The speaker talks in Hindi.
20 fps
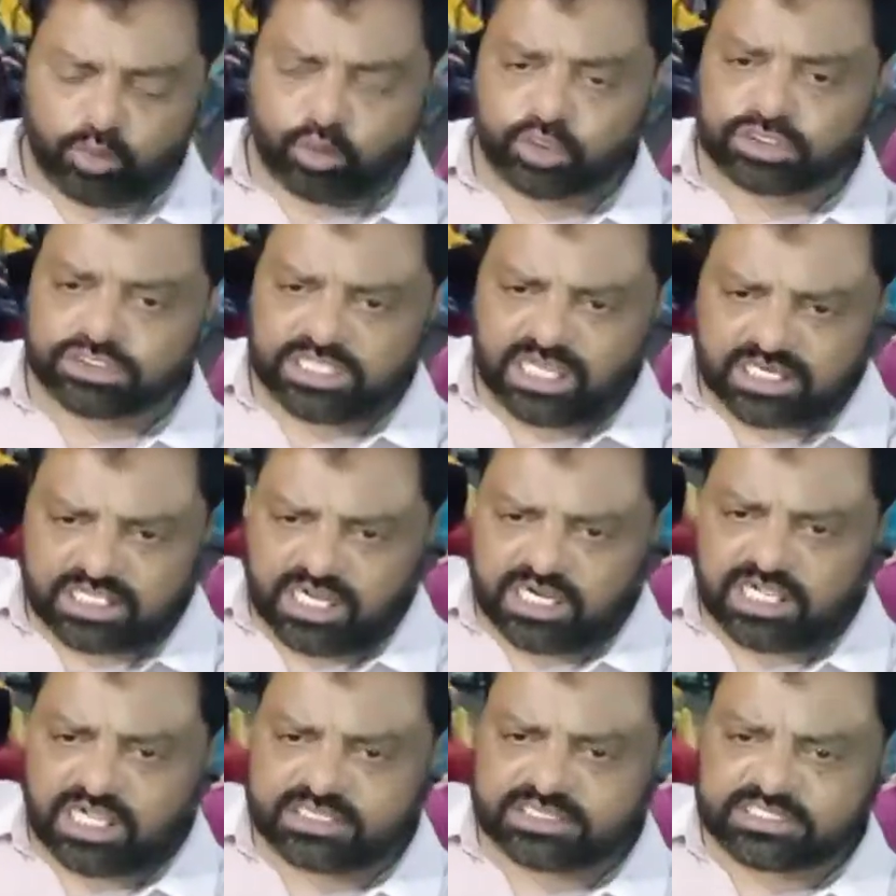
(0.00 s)
उत्तर
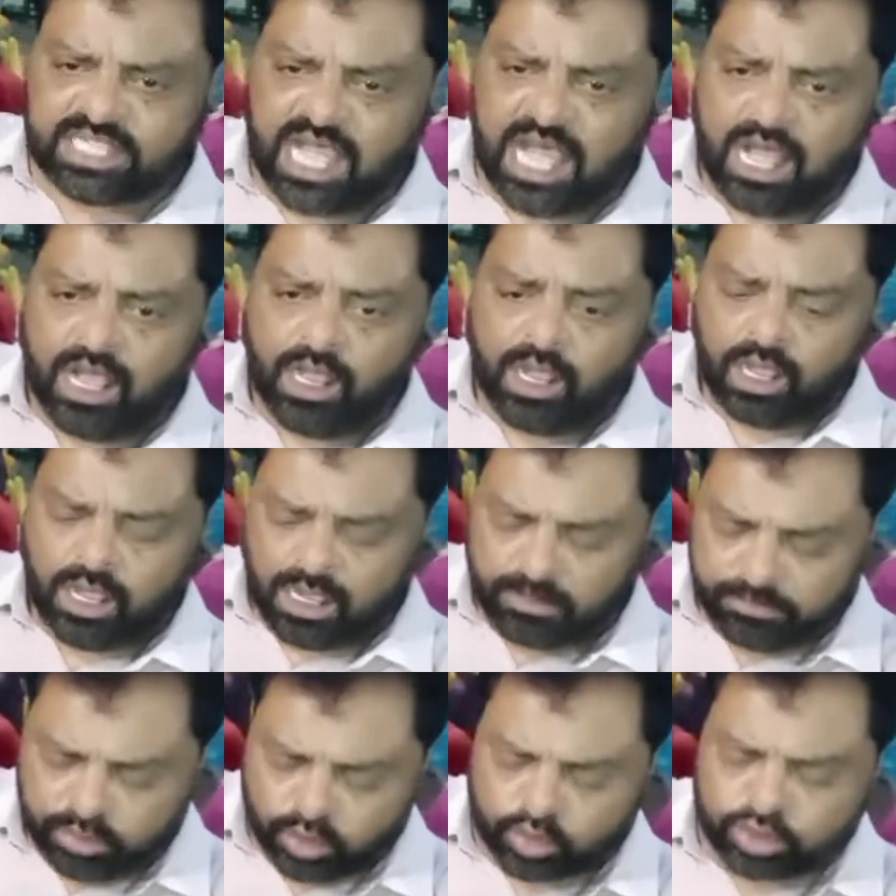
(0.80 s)
कलकत्ता
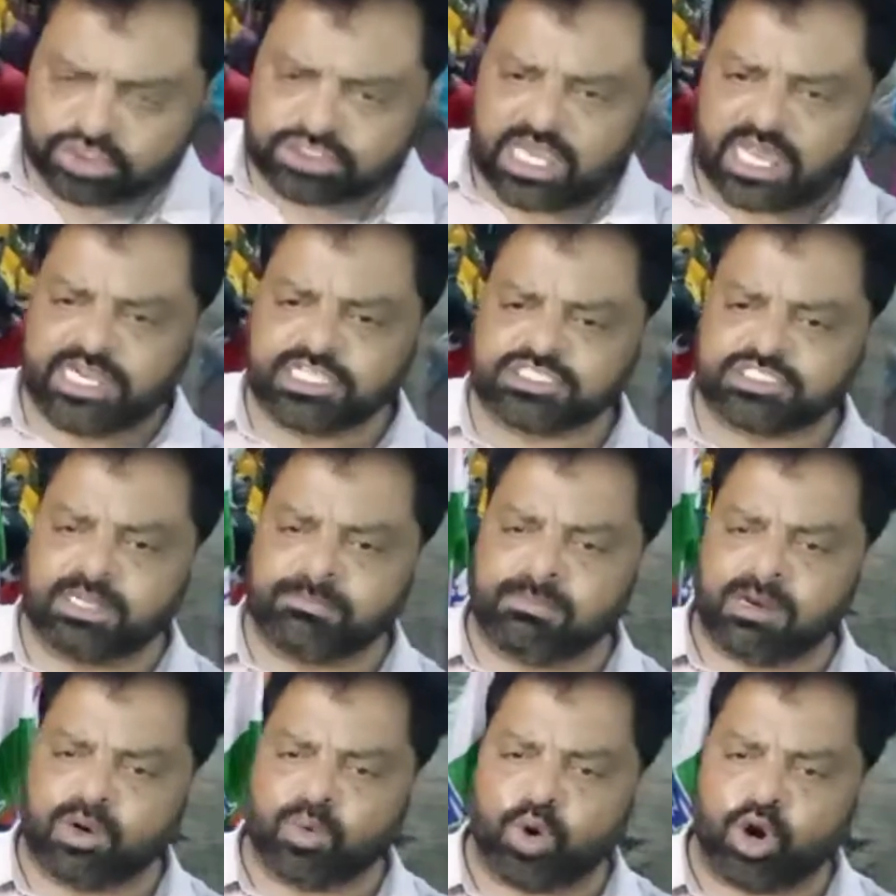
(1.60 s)
हम लोग उनचालीस
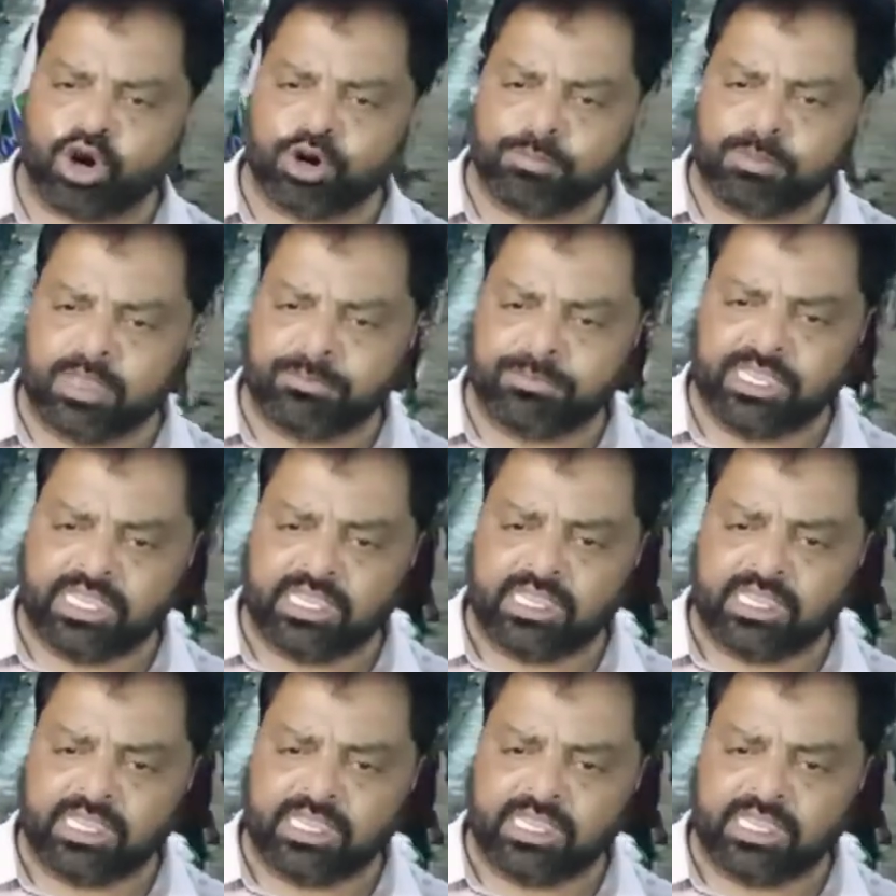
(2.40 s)
नंबर वार्ड में भी